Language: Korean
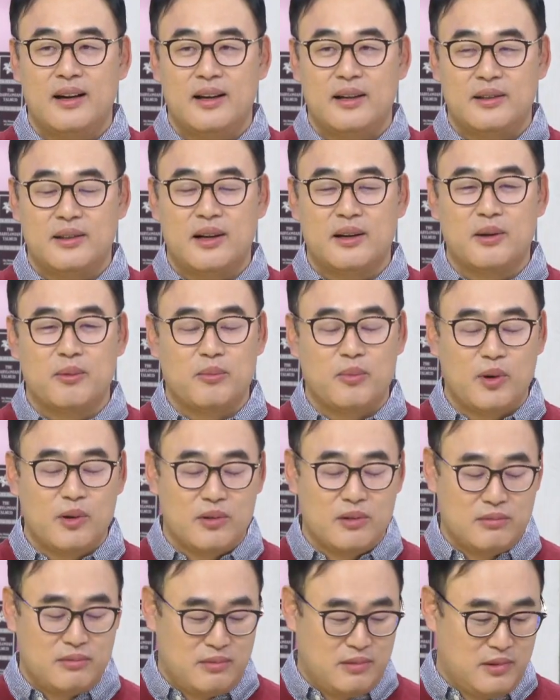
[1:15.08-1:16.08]
이상이
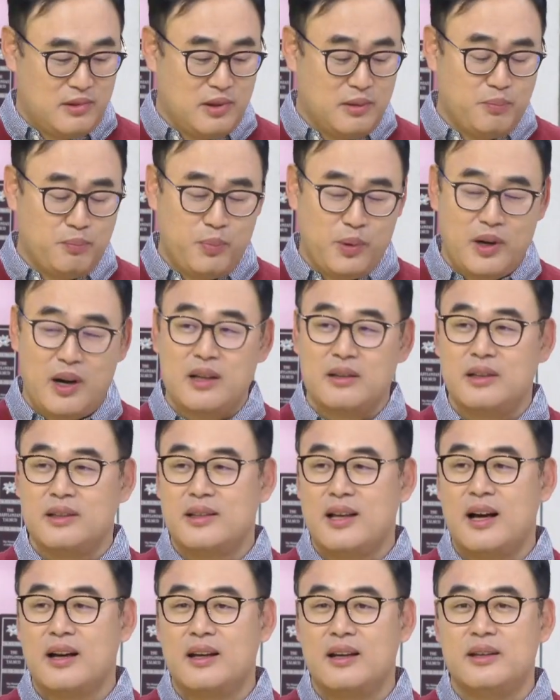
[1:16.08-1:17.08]
뭐 특별한
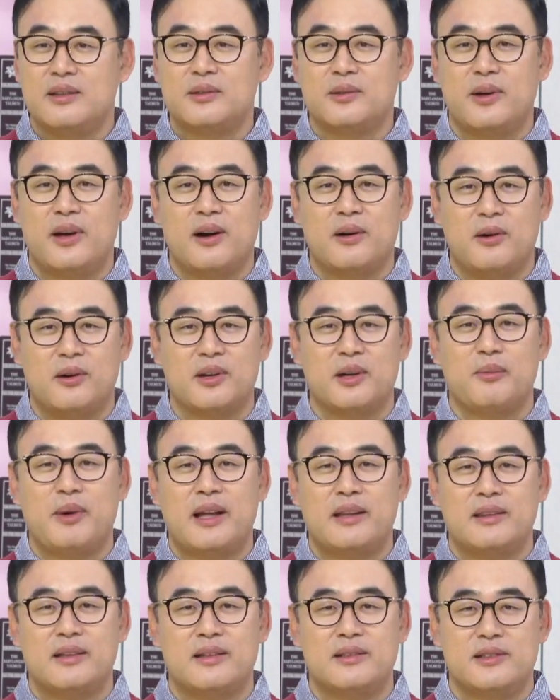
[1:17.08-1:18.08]
이상이 있어야 거기
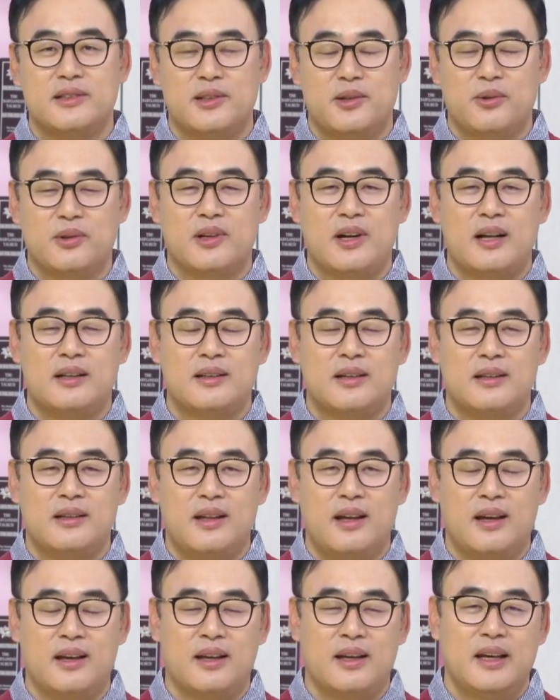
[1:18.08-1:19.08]
맞는 치료를 할
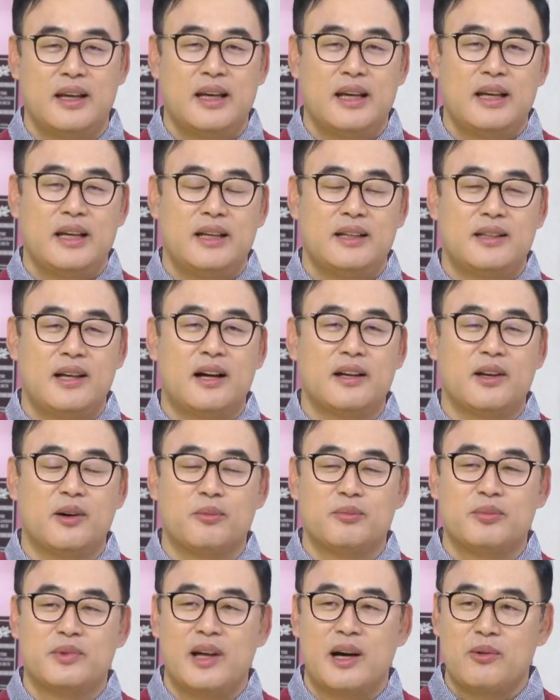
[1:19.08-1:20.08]
텐데 이상이
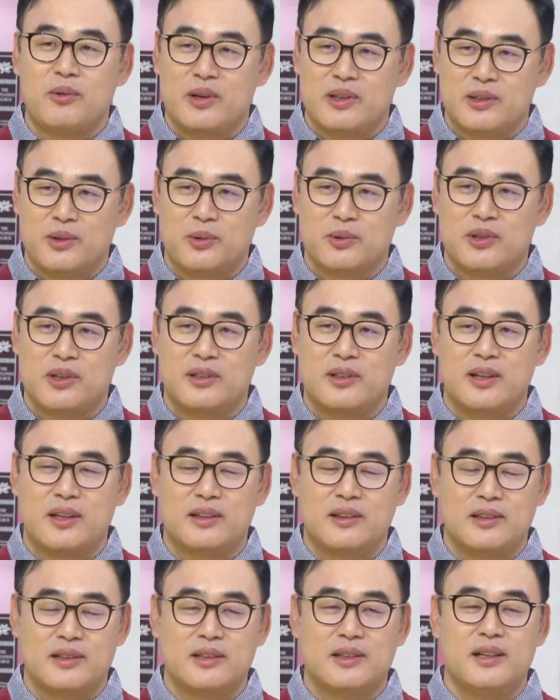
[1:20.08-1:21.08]
없다고 해서 오셨는데
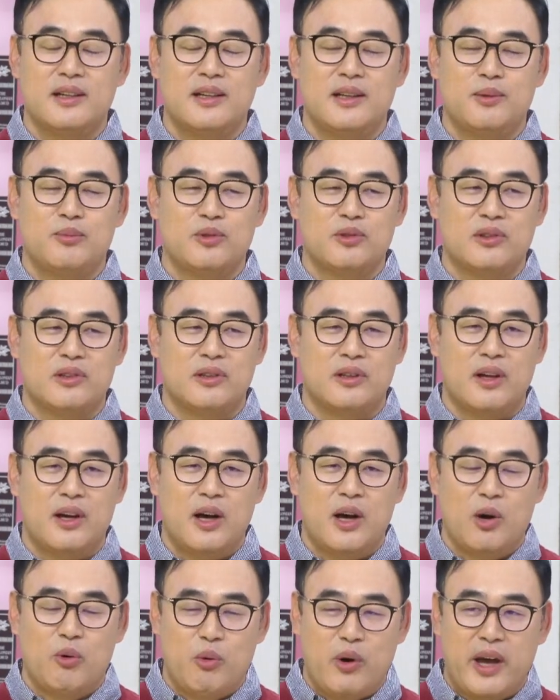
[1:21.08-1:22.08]
특히 이분은
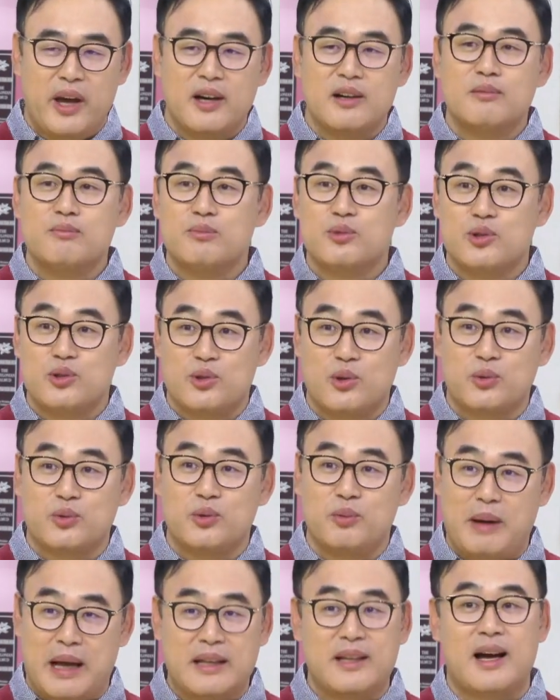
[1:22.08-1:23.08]
외음부 쪽도
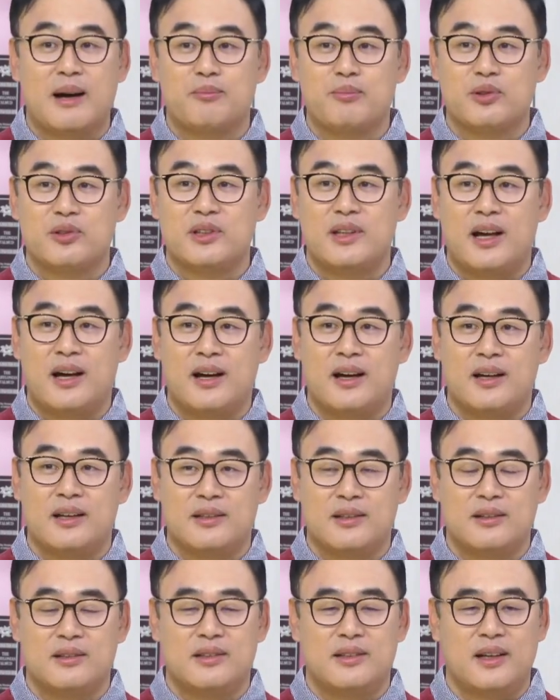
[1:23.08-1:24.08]
많이 아프시다
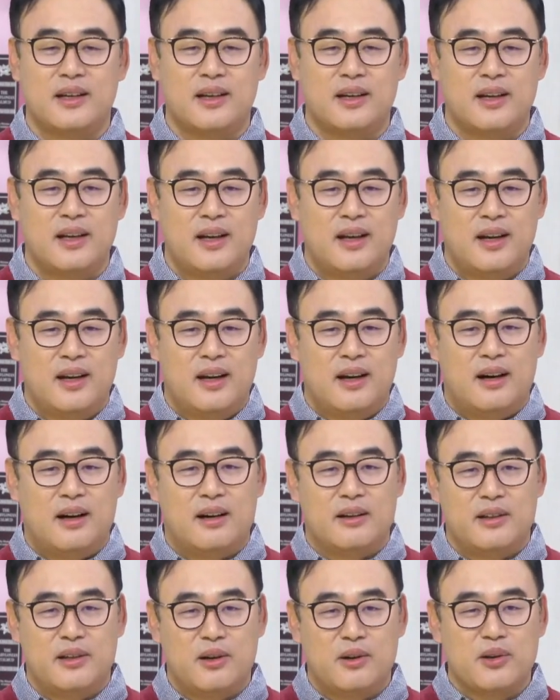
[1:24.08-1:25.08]
해서 이제
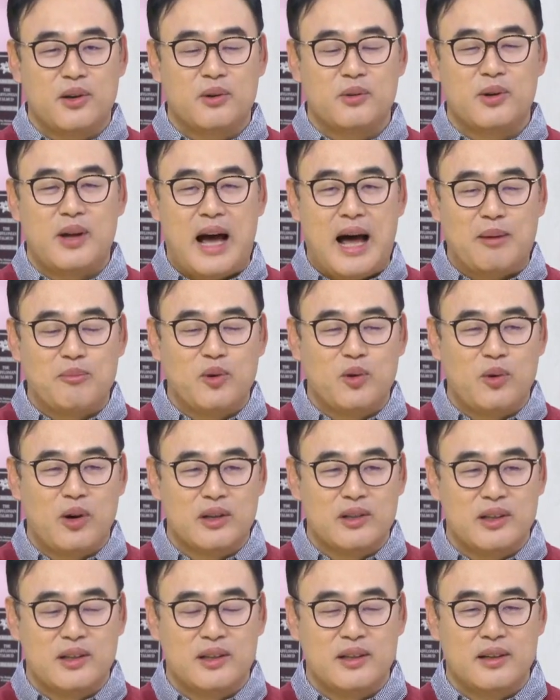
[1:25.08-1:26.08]
어, 이런 경우는 아무
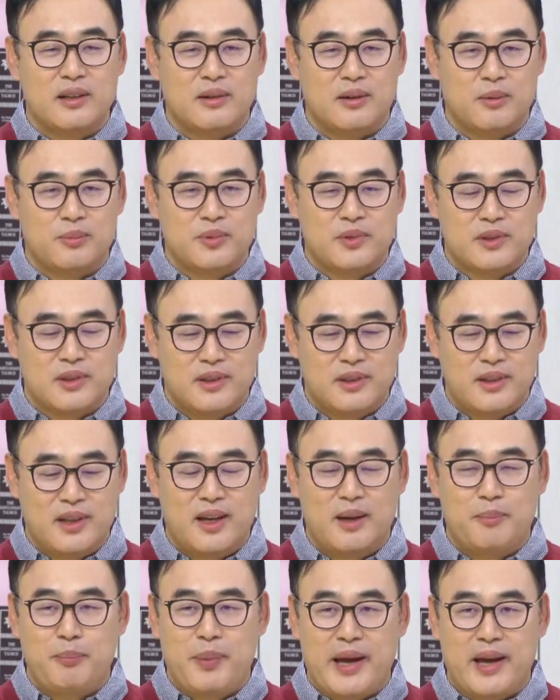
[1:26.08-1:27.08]
원인이 없을
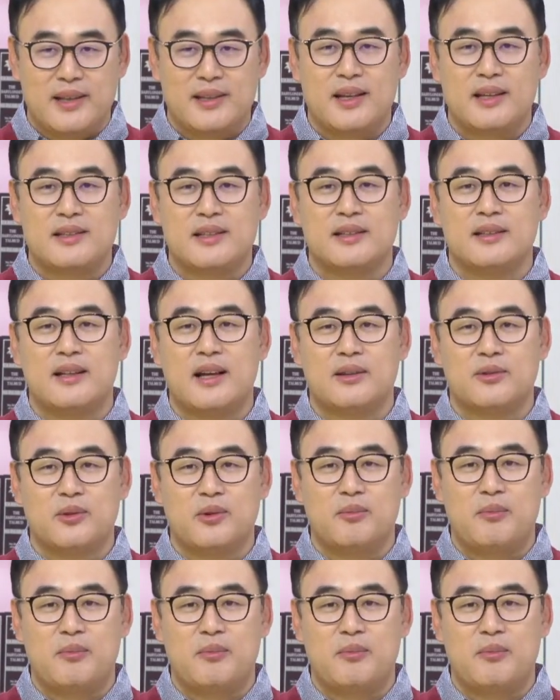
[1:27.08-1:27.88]
때 배제 진단으로